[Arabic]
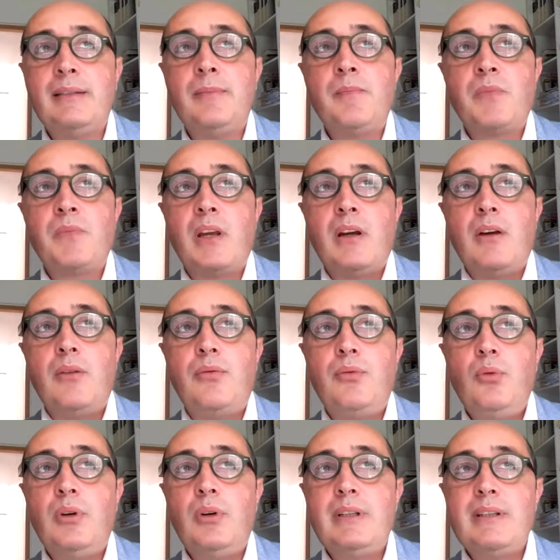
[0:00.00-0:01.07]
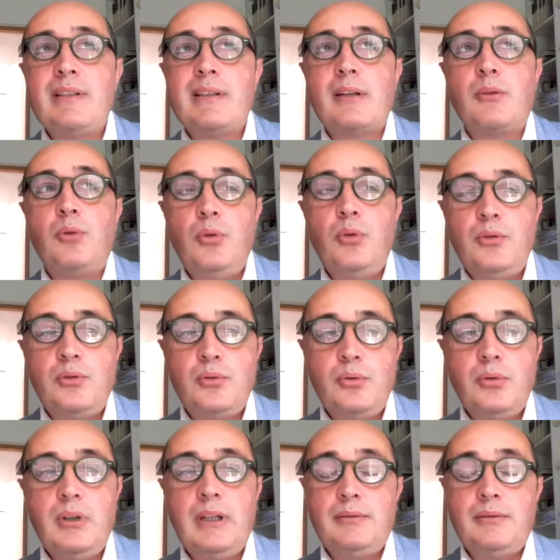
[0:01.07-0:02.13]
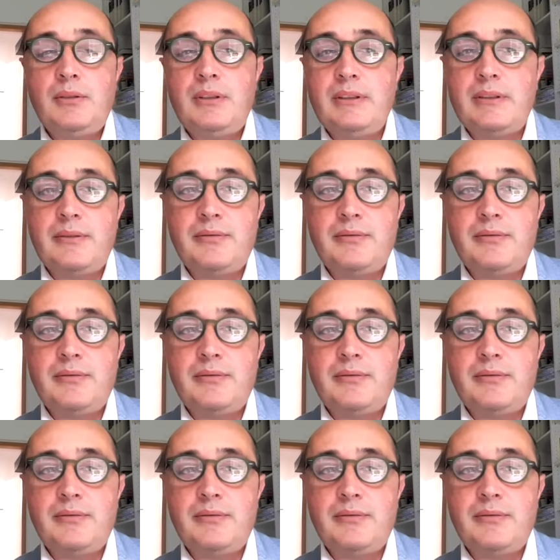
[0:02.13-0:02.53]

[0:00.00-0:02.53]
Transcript: عرب يكتبون باللغة الإنجليزية